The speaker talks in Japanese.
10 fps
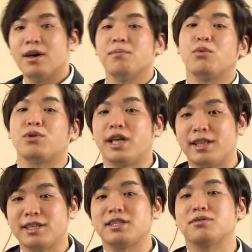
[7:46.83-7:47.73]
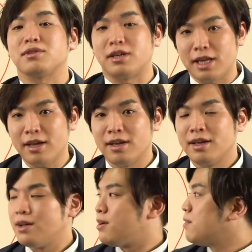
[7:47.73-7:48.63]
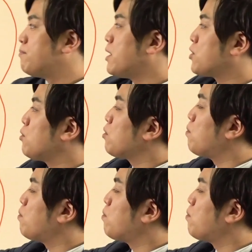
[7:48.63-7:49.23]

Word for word: 問題なさそうだよね。まあ、今日の